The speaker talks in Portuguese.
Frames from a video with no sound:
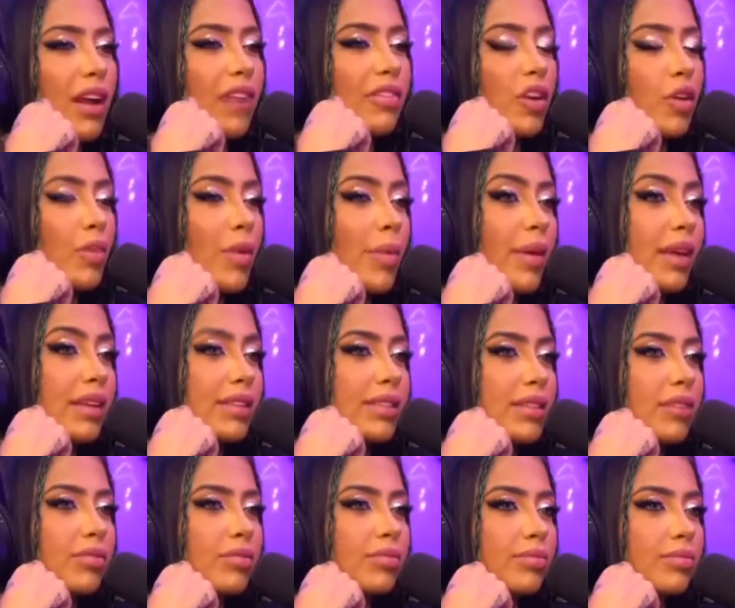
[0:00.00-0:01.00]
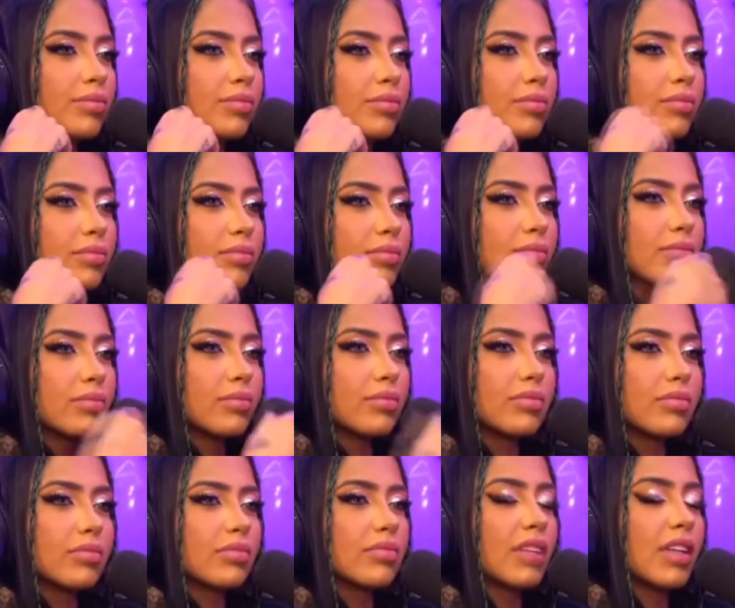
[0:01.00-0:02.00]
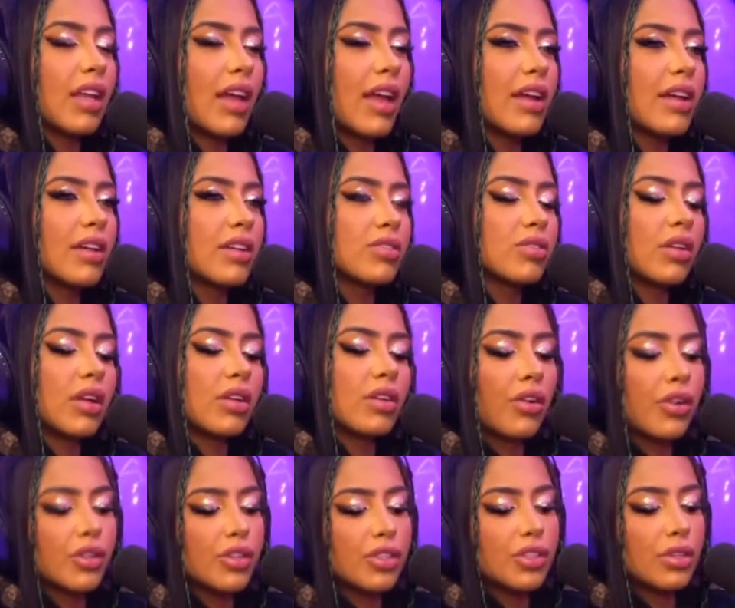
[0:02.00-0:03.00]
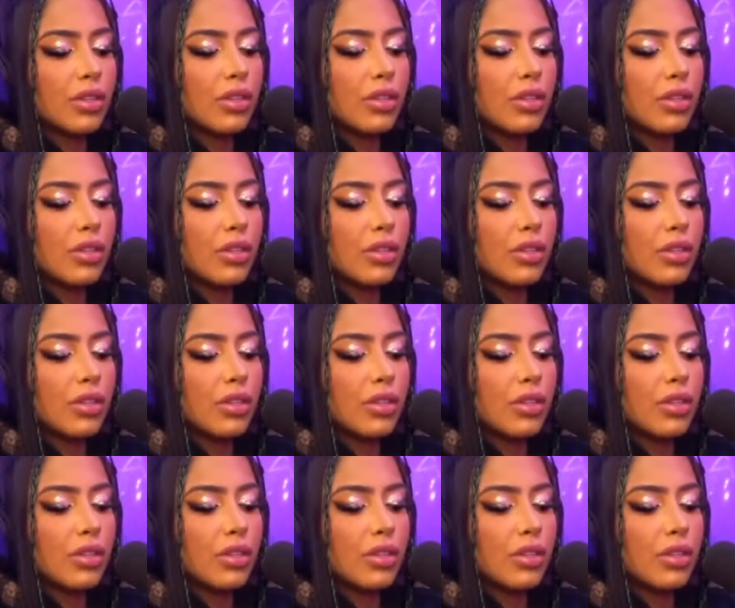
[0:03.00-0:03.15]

numa pensão. É? É, na Zona Norte. Você não foi pra casa de